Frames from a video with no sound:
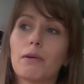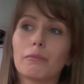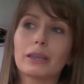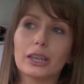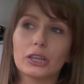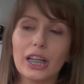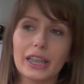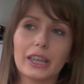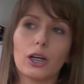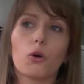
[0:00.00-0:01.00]
mamy też
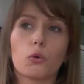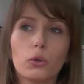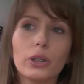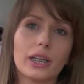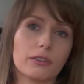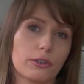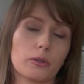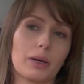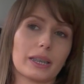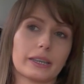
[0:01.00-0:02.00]
takie ogólne
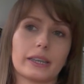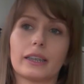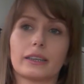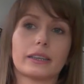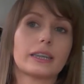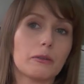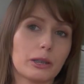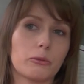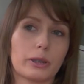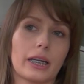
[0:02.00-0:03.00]
informacje z
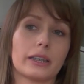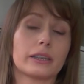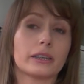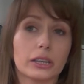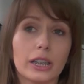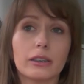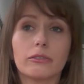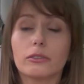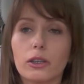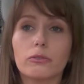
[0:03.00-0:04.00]
całej Ukrainy, że
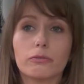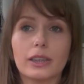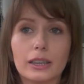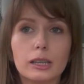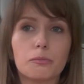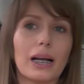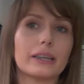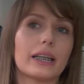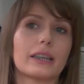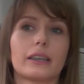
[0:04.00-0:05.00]
no, ten
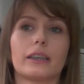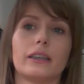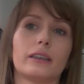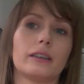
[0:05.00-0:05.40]
spadek